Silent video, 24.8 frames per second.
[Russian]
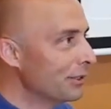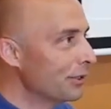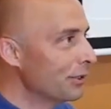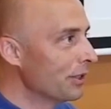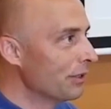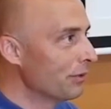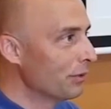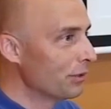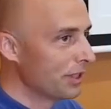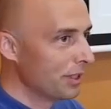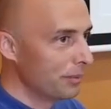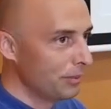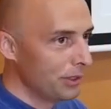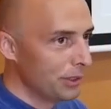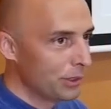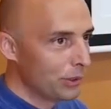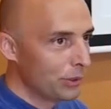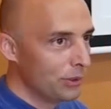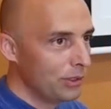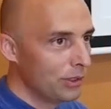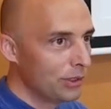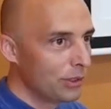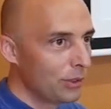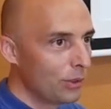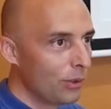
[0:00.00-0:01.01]
то его там
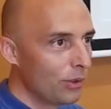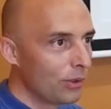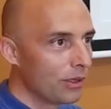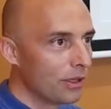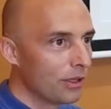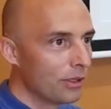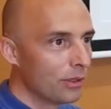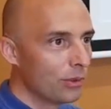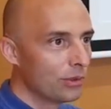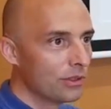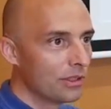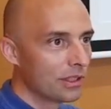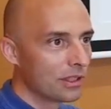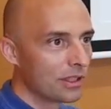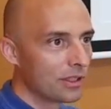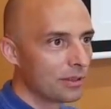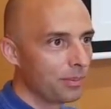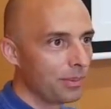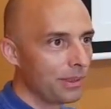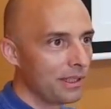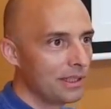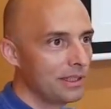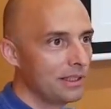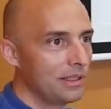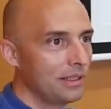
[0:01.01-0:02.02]
никто не трогал, он так
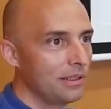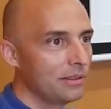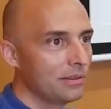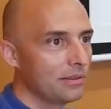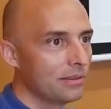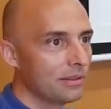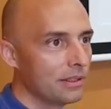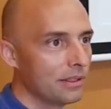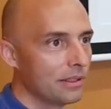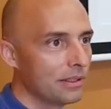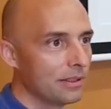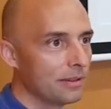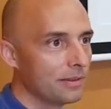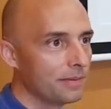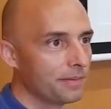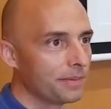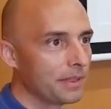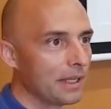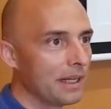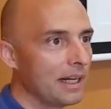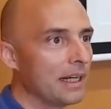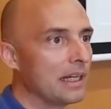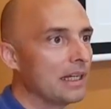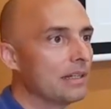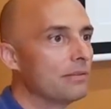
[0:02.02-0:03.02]
спросил, а,
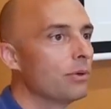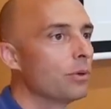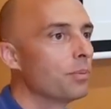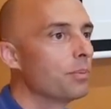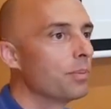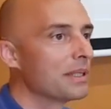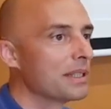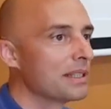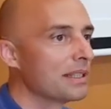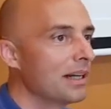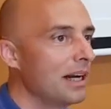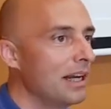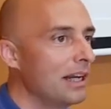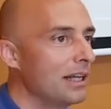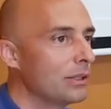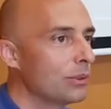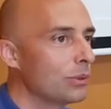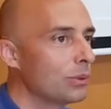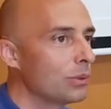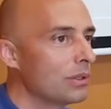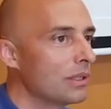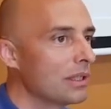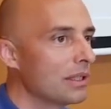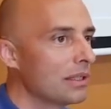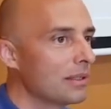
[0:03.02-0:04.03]
а его послали
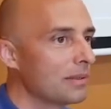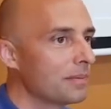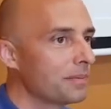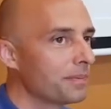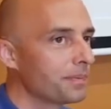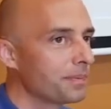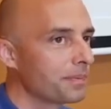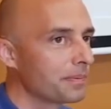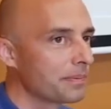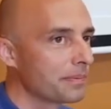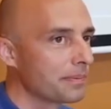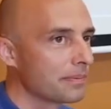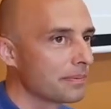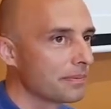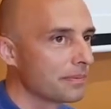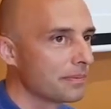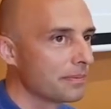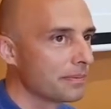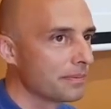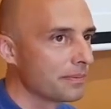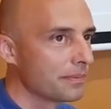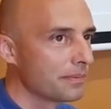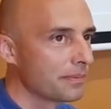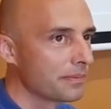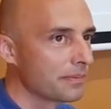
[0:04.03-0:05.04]
туда
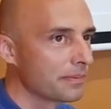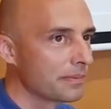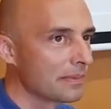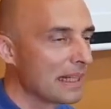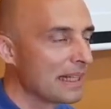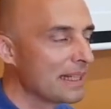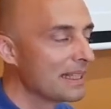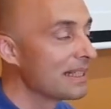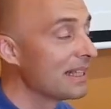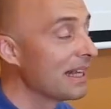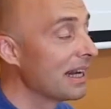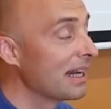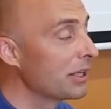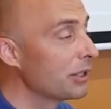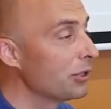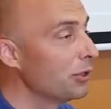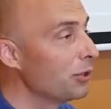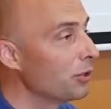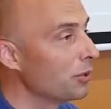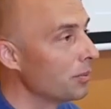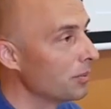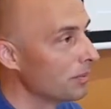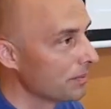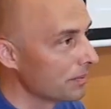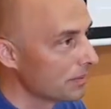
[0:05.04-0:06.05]
за
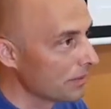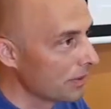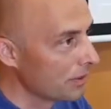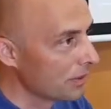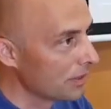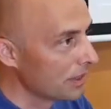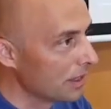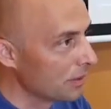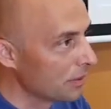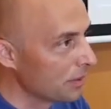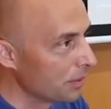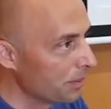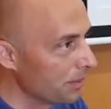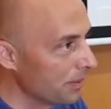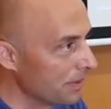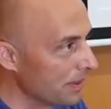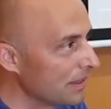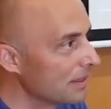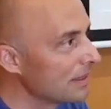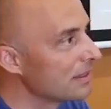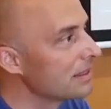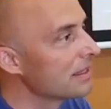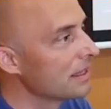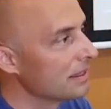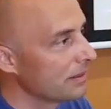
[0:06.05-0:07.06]
огнем. Там,
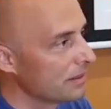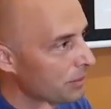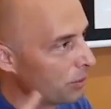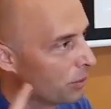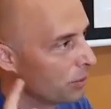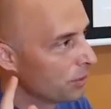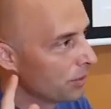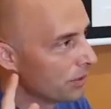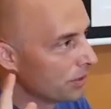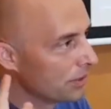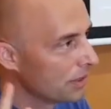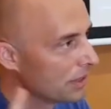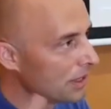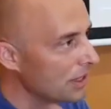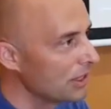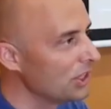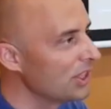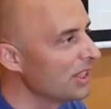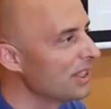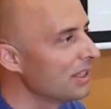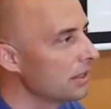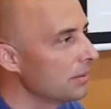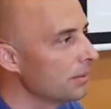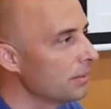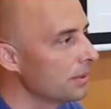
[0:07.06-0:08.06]
я вспомнил, это
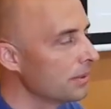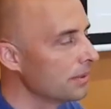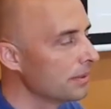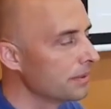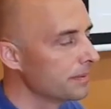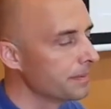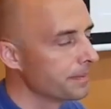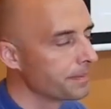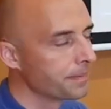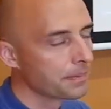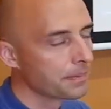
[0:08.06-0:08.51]
чит был,